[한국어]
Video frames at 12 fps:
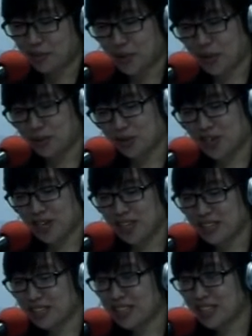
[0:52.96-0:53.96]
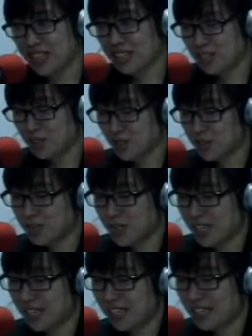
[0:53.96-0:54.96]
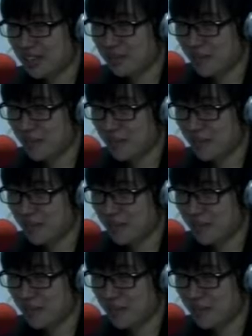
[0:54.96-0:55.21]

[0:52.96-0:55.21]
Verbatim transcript: 평소에 느리게 뛰던 심장이